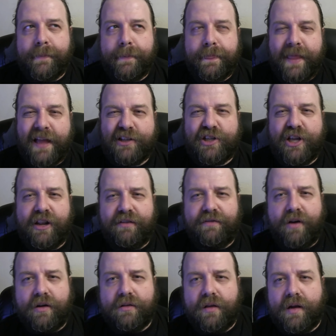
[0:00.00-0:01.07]
na
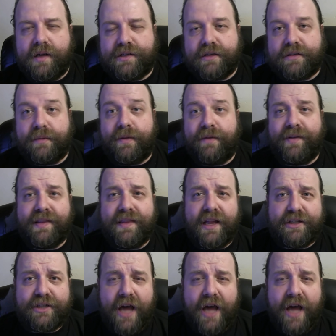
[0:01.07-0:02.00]
czerwono, a czasem nawet na